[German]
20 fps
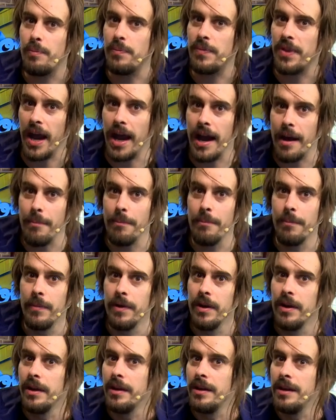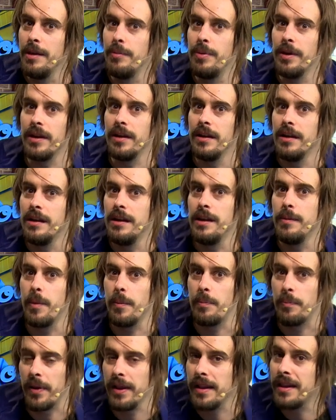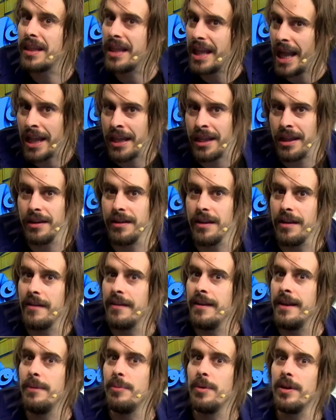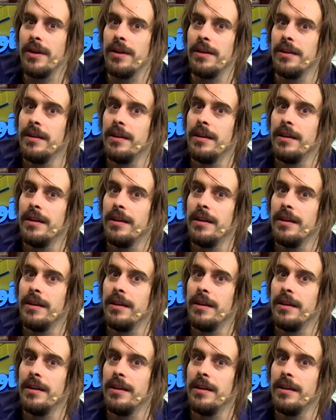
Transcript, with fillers: Damen, liebe, liebe Prinzessinnen, liebe,